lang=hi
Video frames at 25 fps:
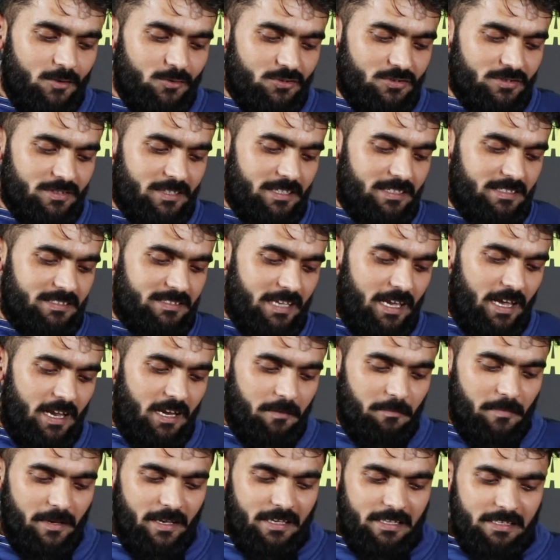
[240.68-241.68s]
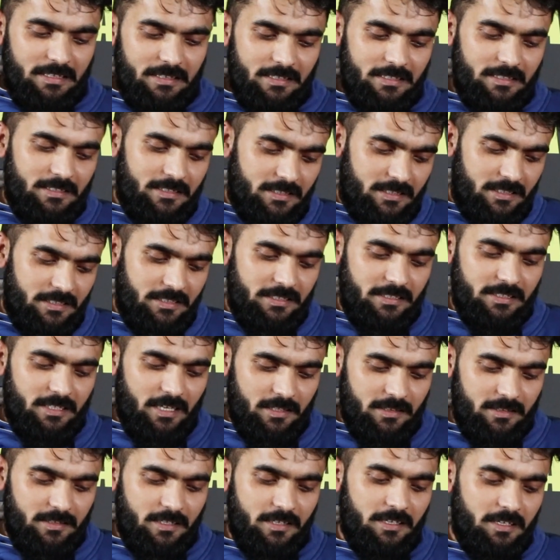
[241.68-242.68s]
उसके जहन में इतनी
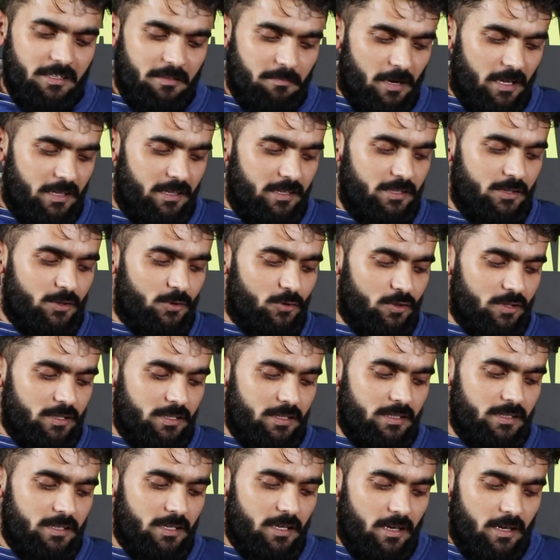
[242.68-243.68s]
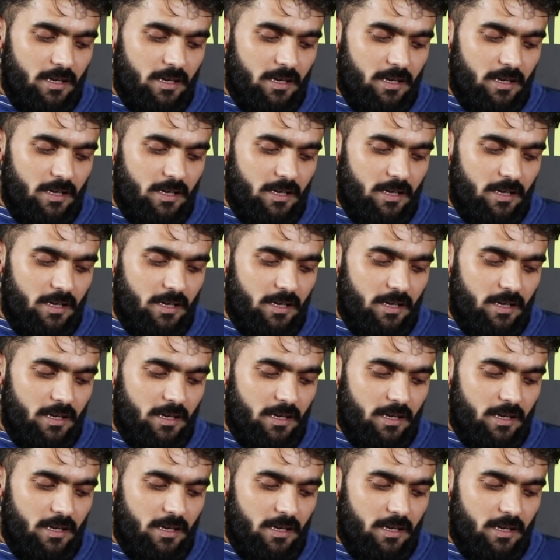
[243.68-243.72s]
गंदगी भरी होगी